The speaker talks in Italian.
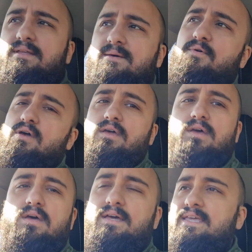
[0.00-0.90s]
perché poi
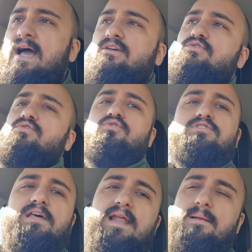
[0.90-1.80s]
Yankton non
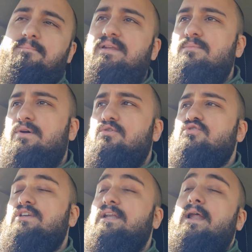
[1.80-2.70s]
sarà il primo e
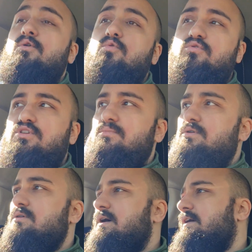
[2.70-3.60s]
non sarà
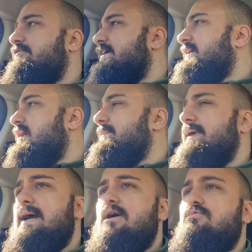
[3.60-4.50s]
l'ultimo a fare
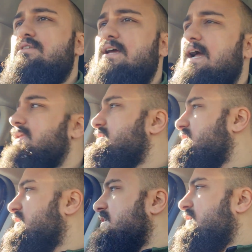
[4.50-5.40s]
coming out,
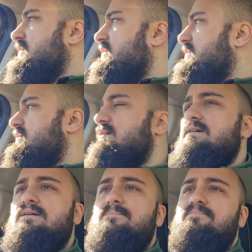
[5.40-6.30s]
ragazzi.
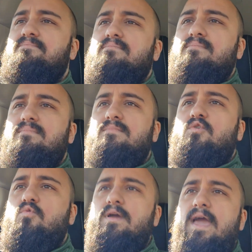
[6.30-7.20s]
Uh,
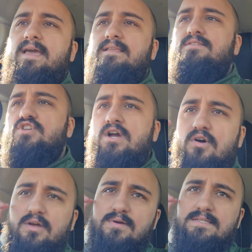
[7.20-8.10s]
e c'è
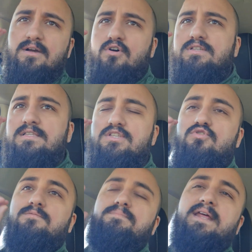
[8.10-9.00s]
ancora questa cosa di
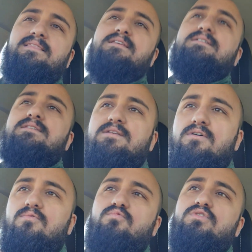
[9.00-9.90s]
sorprendersi,
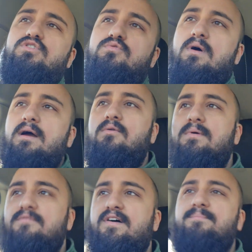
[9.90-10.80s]
no? Uno dice, ma
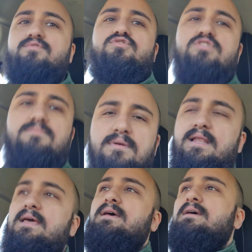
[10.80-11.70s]
come fa
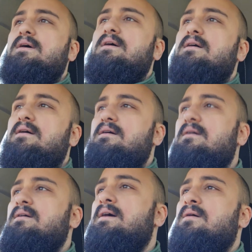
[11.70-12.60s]
possibile,
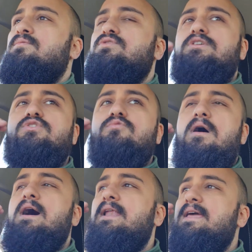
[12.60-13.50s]
uh, è
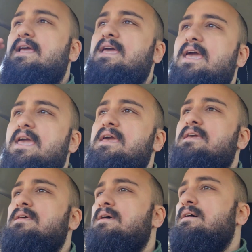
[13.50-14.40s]
omosessuale,
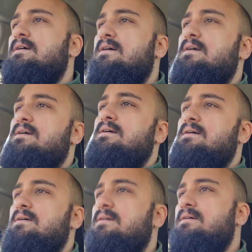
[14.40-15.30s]
gay,
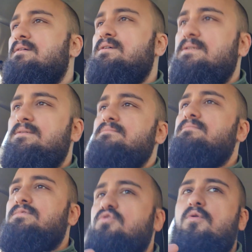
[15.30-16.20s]

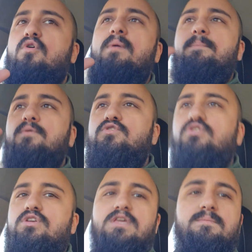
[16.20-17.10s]
uh, co- com'è
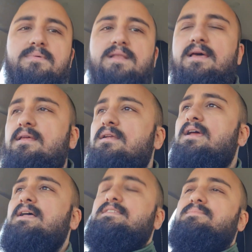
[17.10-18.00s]
possibile?
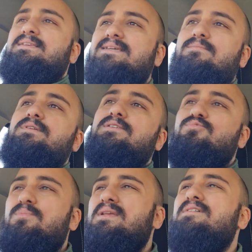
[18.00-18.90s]
Ragazzi, ma siamo nel
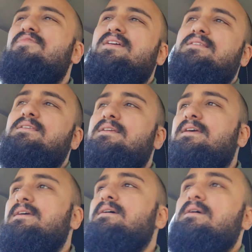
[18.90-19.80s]

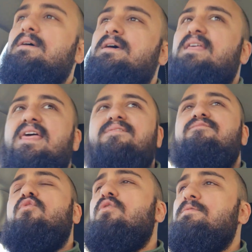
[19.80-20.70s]
2023 e
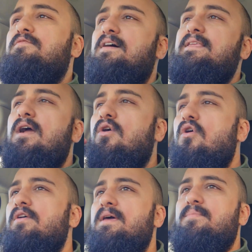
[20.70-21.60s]
voi vi fate
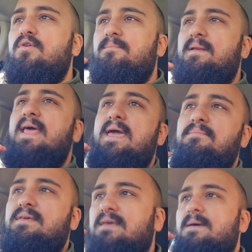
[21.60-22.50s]
ancora i
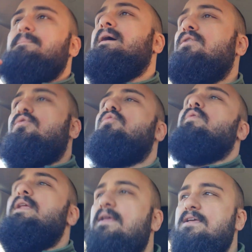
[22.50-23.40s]
problemi, e parlo con
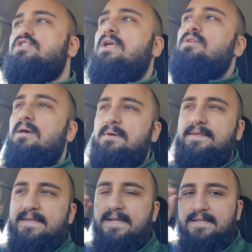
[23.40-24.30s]
quelli che hanno la
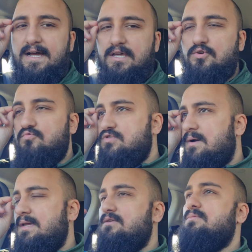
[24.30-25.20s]
mentalità chiusa,
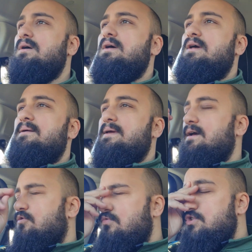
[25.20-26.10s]
voglio,
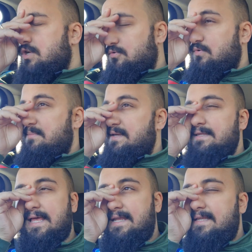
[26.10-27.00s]
perché alcuni hanno una
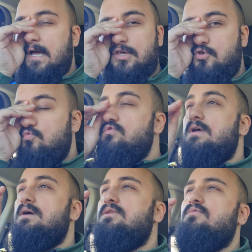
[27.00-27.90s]
mentalità
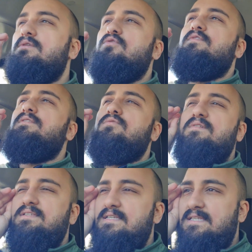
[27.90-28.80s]
chiusa, voglio, dove,
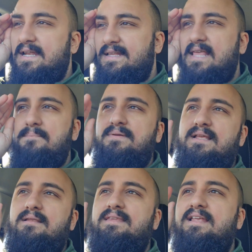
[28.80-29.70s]
dovreste stare ai tempi
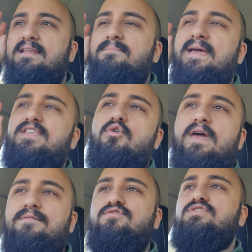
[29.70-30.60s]
del, del
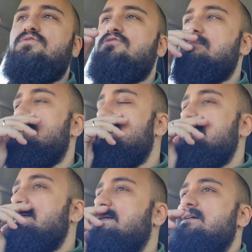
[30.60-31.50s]
medioevo, secondo me,
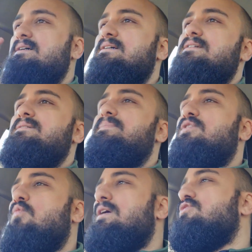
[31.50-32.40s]
uh,
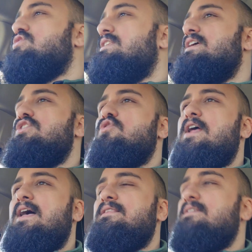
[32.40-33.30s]
per quanto siete
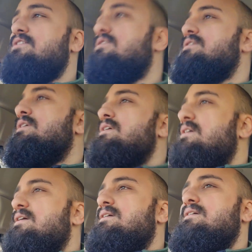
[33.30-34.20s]
ignoranti, no?
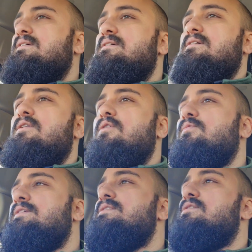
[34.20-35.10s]
Uh,
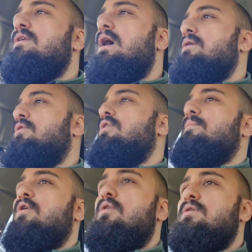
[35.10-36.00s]
questi dicono ah no
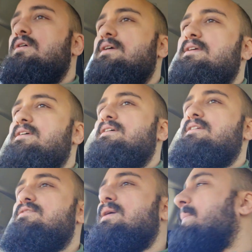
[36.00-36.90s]
mo
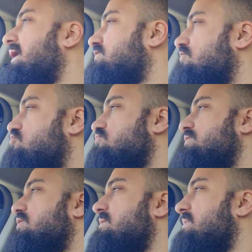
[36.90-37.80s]
eh, partono
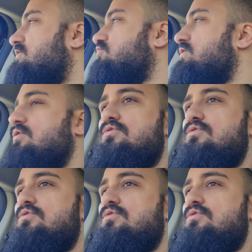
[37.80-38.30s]
subito le battute